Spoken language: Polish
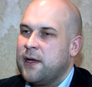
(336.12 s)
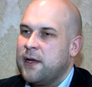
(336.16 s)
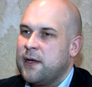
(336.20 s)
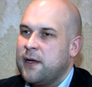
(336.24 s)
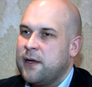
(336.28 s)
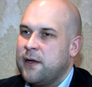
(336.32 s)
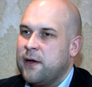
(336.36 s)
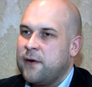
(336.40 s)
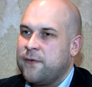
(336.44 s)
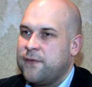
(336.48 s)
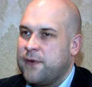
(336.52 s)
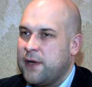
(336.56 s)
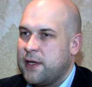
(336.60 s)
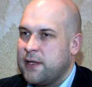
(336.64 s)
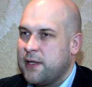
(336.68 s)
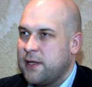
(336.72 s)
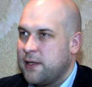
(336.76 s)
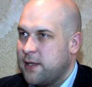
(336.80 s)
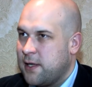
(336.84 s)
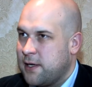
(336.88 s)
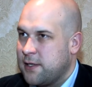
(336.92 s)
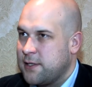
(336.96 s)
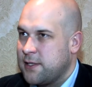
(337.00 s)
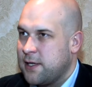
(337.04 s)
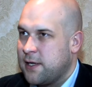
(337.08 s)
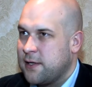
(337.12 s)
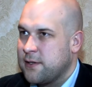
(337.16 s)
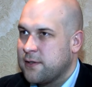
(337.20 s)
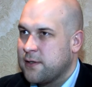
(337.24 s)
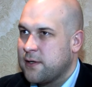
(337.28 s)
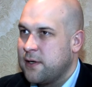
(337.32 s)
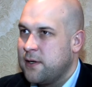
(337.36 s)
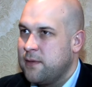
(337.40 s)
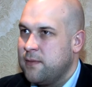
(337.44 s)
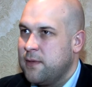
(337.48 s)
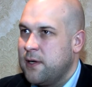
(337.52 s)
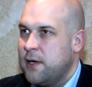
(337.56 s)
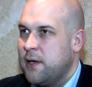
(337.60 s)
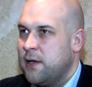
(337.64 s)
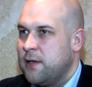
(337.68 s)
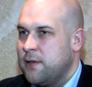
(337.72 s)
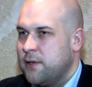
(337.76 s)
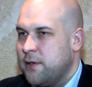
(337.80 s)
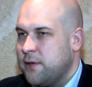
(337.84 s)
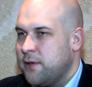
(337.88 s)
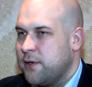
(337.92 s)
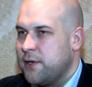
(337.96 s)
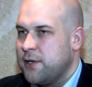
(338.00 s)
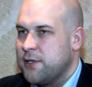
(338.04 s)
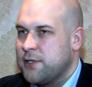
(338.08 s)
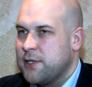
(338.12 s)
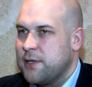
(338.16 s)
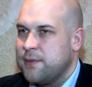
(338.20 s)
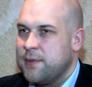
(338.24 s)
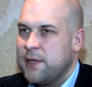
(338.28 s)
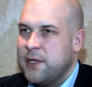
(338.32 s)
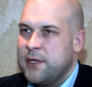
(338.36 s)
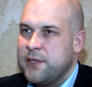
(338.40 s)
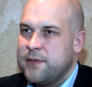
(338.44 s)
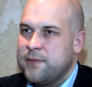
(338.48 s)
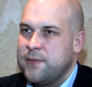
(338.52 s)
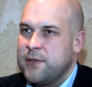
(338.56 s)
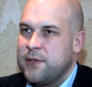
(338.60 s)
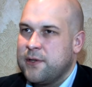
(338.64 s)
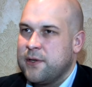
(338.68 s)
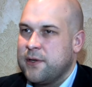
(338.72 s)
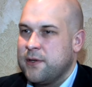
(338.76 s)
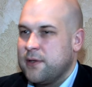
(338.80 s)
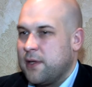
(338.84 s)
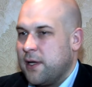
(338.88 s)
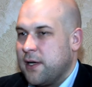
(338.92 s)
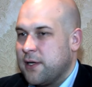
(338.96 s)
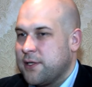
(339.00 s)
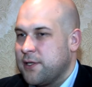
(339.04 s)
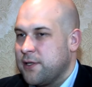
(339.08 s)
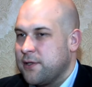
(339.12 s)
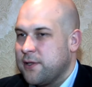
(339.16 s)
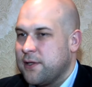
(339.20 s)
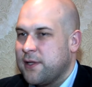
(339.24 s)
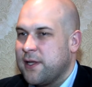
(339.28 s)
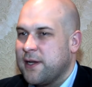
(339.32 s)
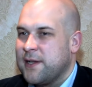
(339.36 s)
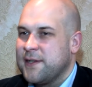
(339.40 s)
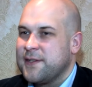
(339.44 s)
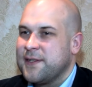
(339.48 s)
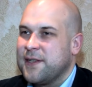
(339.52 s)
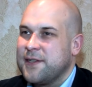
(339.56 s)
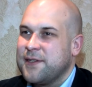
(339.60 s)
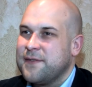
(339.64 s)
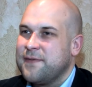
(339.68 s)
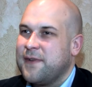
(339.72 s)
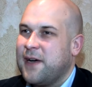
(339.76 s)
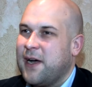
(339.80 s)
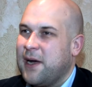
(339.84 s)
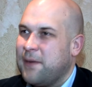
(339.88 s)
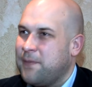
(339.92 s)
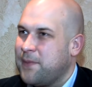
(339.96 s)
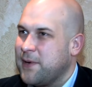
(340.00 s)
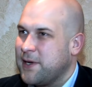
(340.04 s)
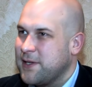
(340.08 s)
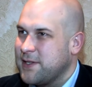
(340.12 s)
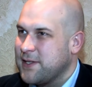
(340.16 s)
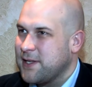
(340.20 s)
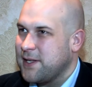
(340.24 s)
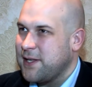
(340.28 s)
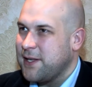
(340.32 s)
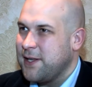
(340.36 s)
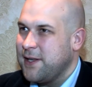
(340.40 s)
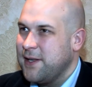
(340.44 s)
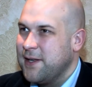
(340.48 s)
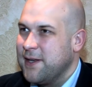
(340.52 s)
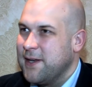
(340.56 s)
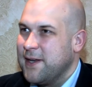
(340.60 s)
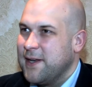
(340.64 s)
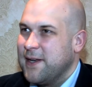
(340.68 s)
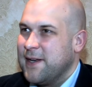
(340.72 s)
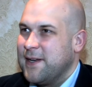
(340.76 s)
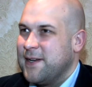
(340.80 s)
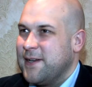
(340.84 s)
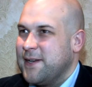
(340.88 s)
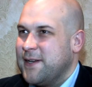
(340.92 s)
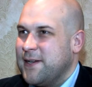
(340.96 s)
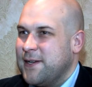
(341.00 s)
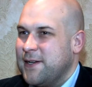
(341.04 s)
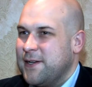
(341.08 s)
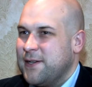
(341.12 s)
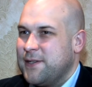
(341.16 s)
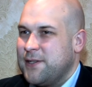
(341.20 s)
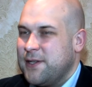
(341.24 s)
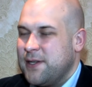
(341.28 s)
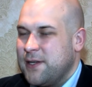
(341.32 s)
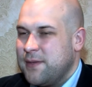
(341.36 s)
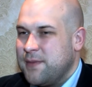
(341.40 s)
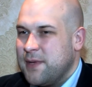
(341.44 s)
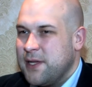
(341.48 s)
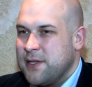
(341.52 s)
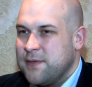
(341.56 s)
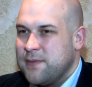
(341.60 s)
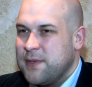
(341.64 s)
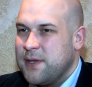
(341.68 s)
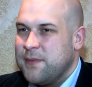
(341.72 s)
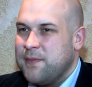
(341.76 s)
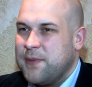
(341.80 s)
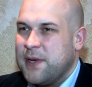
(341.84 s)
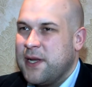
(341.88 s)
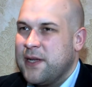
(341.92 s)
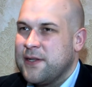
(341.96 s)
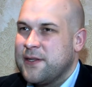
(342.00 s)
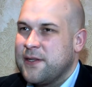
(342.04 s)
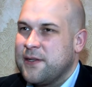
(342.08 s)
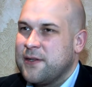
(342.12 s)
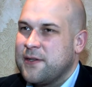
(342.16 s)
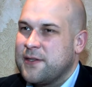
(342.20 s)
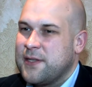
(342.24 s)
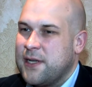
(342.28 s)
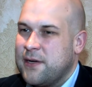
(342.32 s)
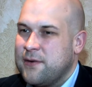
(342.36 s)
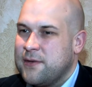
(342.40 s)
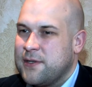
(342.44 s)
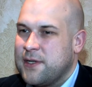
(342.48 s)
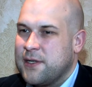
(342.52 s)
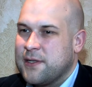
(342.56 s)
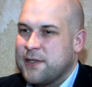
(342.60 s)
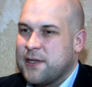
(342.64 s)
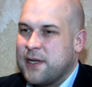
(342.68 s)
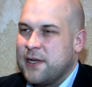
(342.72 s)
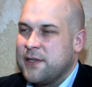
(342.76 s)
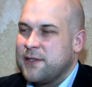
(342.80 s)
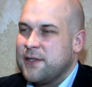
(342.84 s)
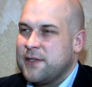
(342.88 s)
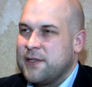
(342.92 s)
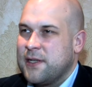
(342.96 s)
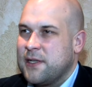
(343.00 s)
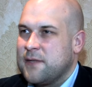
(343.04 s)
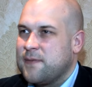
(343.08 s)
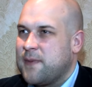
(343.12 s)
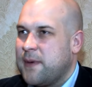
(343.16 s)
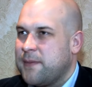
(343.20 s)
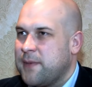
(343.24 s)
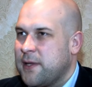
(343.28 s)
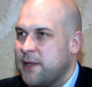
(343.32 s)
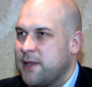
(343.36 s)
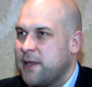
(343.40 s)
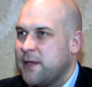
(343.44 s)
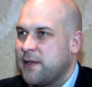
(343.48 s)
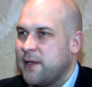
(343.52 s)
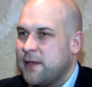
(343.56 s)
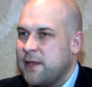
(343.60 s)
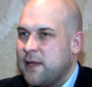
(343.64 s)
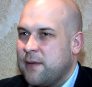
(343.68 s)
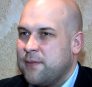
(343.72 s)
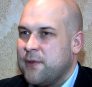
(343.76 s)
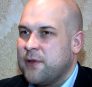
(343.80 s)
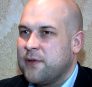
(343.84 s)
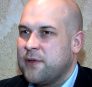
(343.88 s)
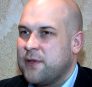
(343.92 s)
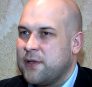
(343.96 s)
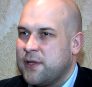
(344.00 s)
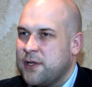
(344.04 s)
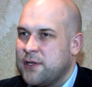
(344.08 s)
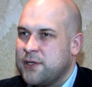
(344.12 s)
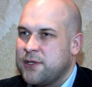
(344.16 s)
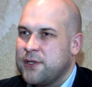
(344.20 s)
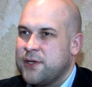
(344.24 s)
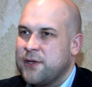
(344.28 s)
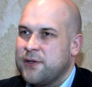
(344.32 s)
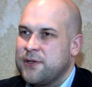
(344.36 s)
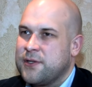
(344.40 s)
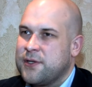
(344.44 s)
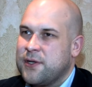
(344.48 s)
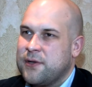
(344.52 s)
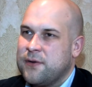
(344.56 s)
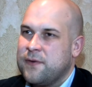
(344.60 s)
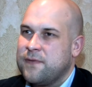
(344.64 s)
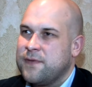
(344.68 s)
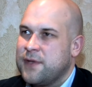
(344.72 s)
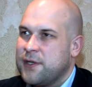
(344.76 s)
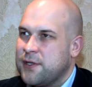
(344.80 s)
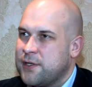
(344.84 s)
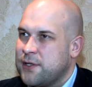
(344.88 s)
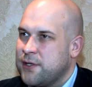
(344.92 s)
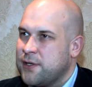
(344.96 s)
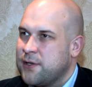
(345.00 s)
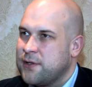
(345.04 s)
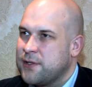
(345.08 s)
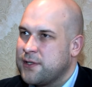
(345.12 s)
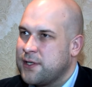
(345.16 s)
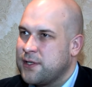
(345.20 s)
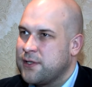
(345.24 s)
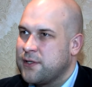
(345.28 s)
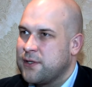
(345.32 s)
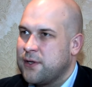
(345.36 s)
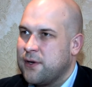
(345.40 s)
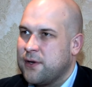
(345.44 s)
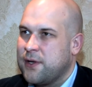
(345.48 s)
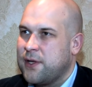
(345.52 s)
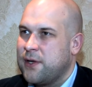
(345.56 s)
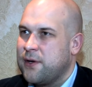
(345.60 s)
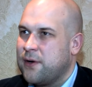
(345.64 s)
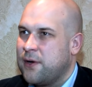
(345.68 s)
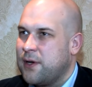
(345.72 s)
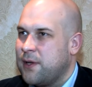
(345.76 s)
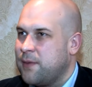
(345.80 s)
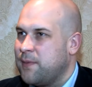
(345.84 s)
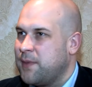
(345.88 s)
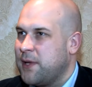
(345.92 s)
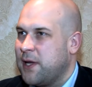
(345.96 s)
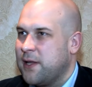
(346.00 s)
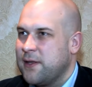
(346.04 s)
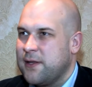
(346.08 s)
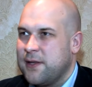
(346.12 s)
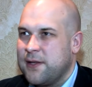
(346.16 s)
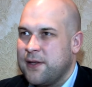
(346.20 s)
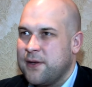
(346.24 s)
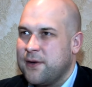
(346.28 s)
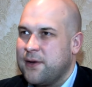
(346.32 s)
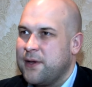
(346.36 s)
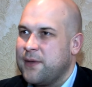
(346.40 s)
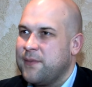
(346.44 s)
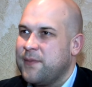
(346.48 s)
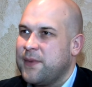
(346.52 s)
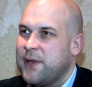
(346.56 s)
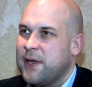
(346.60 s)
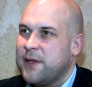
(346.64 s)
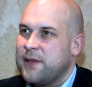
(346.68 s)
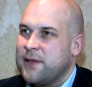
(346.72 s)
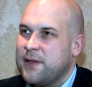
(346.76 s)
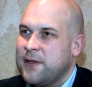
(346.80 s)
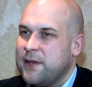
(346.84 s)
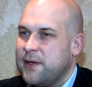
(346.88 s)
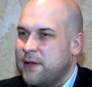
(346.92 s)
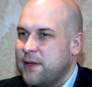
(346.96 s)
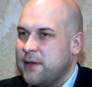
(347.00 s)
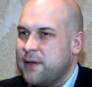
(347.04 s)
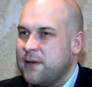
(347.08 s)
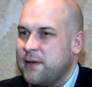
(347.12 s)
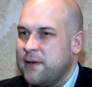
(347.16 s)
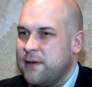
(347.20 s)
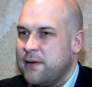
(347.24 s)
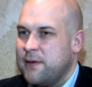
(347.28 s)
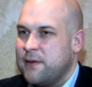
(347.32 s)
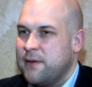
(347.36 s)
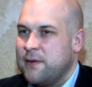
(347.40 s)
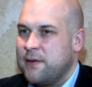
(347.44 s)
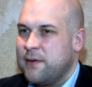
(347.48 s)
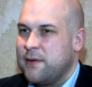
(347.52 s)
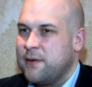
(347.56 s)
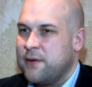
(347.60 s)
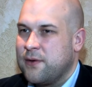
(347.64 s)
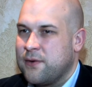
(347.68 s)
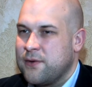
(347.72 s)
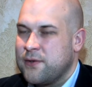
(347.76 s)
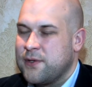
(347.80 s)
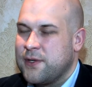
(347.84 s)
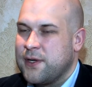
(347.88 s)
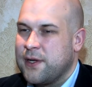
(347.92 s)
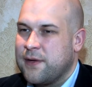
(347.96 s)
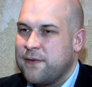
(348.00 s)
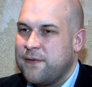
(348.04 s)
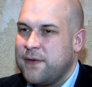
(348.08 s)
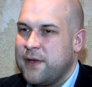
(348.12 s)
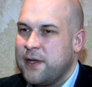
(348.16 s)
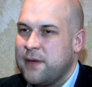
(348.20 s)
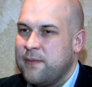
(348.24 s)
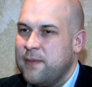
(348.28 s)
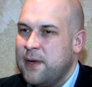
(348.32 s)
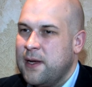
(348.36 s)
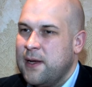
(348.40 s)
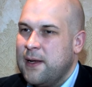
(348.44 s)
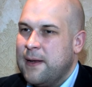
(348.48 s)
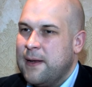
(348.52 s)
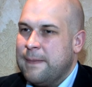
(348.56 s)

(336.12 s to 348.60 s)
e, ofertę narciarską, no to jeszcze mieliśmy to, tak jak się to teraz nazywa, apreski, y, czyli mieliśmy imprezy. No, cały czas każdy z nas pamięta te namioty, te żyjące, również żyjące stoki, olimpiady, nieolimpiady y, różnych firm.